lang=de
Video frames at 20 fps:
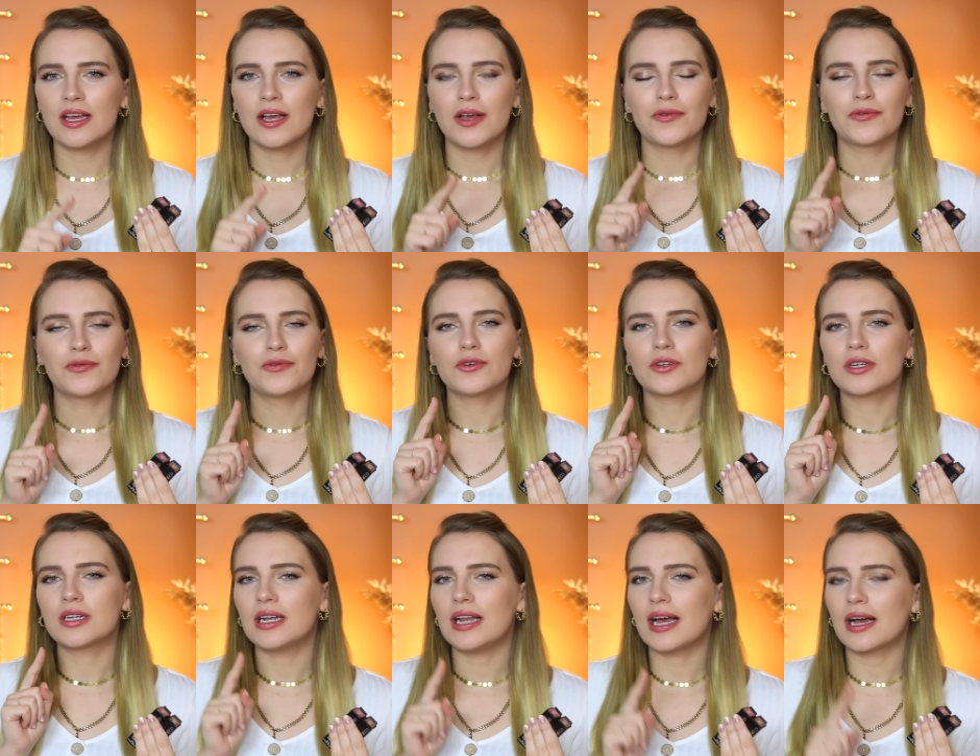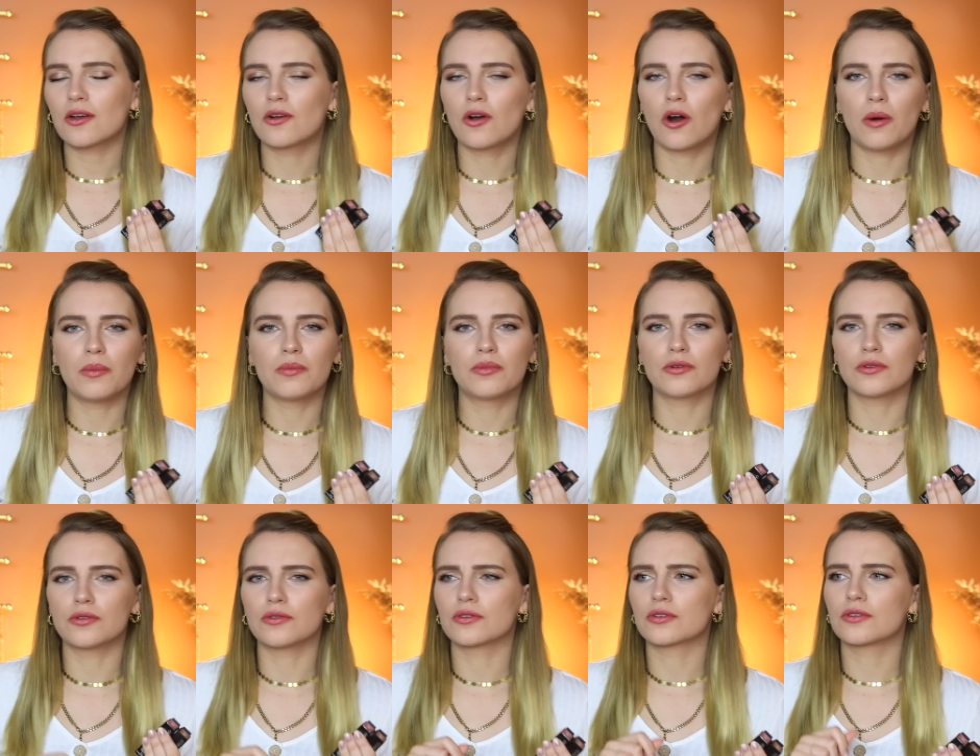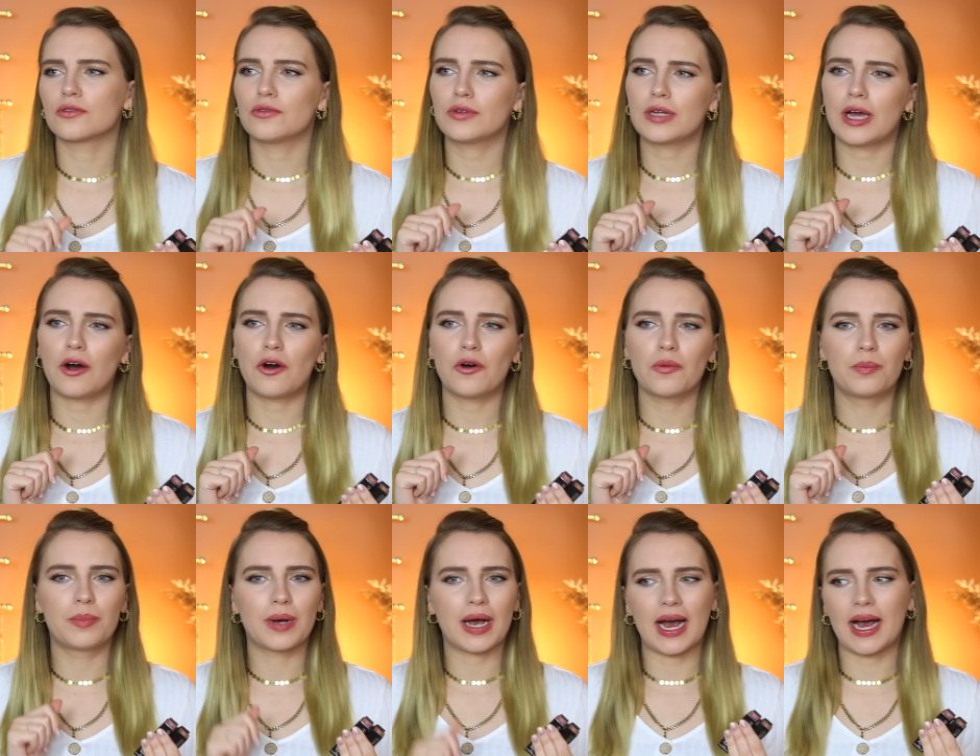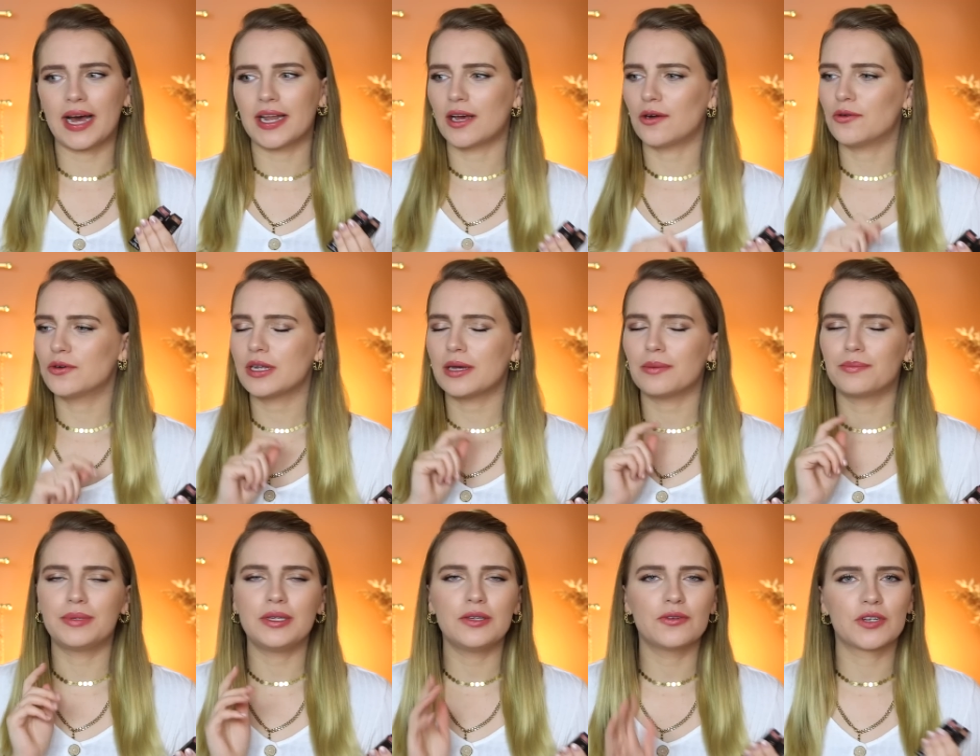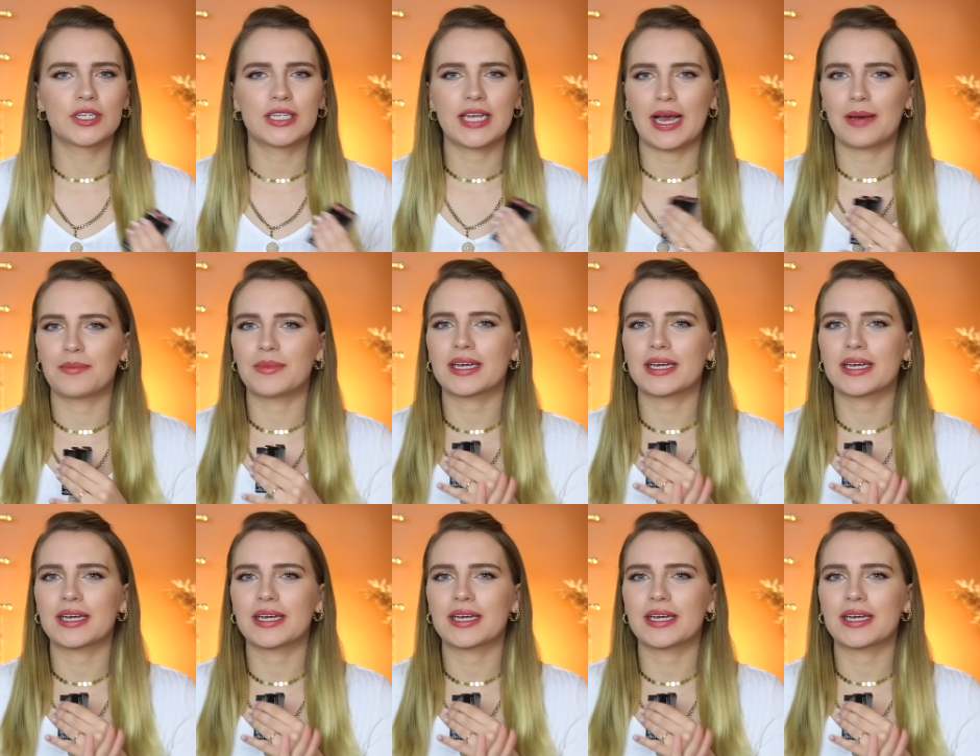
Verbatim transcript: führt Lancome-Produkte oder auch Prada oder Biotherm.